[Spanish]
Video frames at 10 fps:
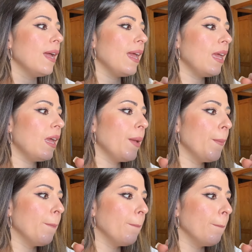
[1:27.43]

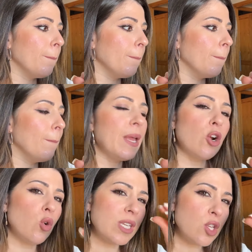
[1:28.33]
em,
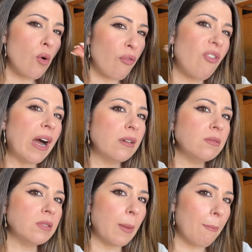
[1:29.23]
pero no he sido fan
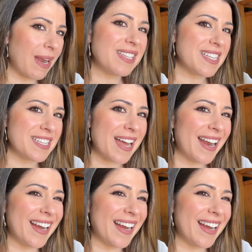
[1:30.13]
en plan chillar